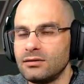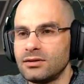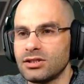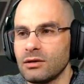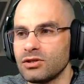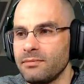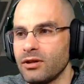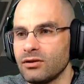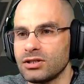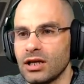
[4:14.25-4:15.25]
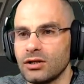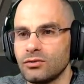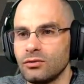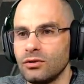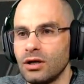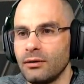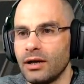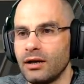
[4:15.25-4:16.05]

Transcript: Si estamos limpiando cristales, tú. A ver.